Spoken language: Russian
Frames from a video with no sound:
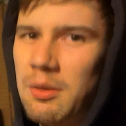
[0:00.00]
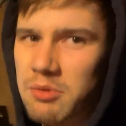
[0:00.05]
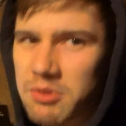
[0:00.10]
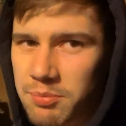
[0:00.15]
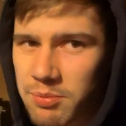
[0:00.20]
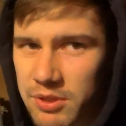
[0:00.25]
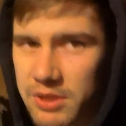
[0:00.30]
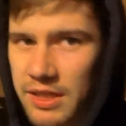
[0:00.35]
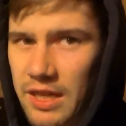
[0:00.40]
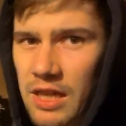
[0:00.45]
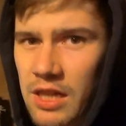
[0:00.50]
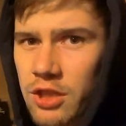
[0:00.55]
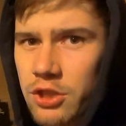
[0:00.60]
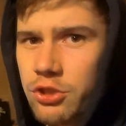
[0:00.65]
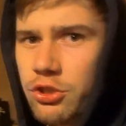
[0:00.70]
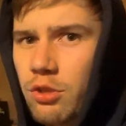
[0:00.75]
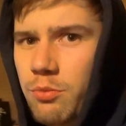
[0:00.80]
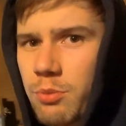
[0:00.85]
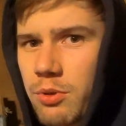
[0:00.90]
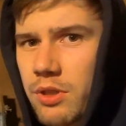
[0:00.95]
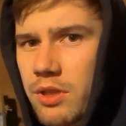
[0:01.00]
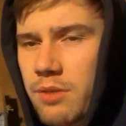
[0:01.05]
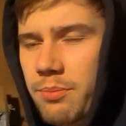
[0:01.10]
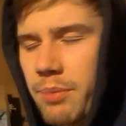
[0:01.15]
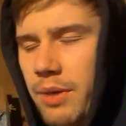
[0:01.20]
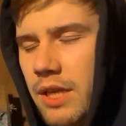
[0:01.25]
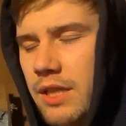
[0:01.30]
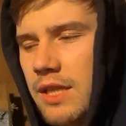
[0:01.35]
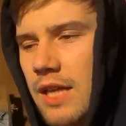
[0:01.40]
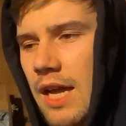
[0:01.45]
специально, чтобы
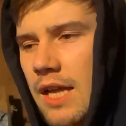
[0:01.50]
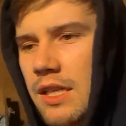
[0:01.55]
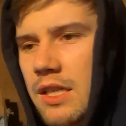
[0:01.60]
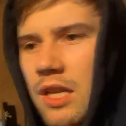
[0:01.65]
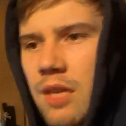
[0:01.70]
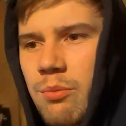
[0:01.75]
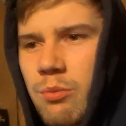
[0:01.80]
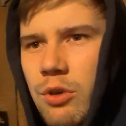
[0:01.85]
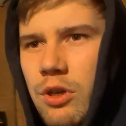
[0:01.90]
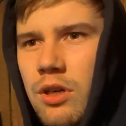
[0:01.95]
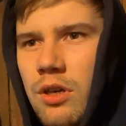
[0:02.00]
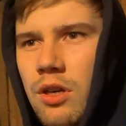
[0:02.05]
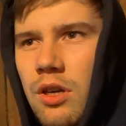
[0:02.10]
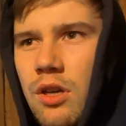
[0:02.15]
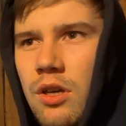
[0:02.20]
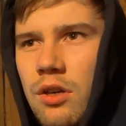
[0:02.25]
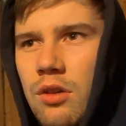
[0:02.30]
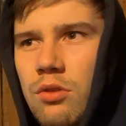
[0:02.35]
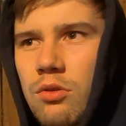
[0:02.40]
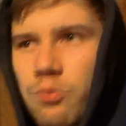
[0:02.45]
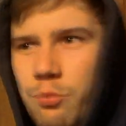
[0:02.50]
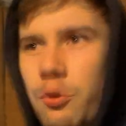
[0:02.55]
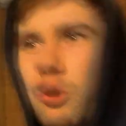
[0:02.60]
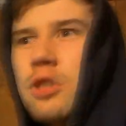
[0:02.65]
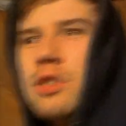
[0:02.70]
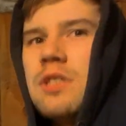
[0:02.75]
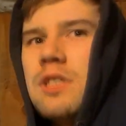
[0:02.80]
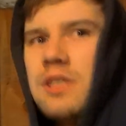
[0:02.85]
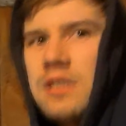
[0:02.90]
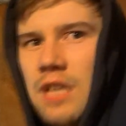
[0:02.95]
продать, либо ну,
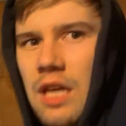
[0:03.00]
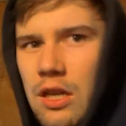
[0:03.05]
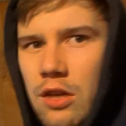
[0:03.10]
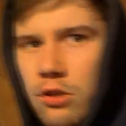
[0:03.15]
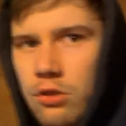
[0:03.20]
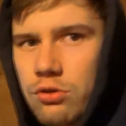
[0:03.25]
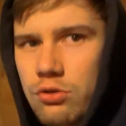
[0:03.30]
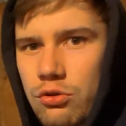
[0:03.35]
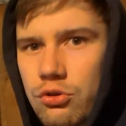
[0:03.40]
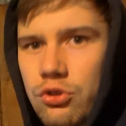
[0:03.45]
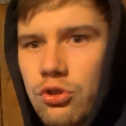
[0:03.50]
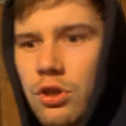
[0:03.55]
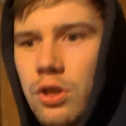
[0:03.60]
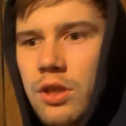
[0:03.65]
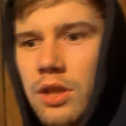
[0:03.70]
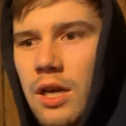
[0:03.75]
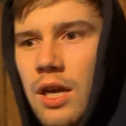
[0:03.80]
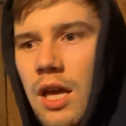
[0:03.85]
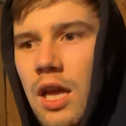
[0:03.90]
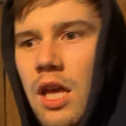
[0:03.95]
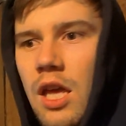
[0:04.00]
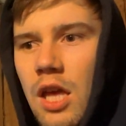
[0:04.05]
просто сняли ее с учета.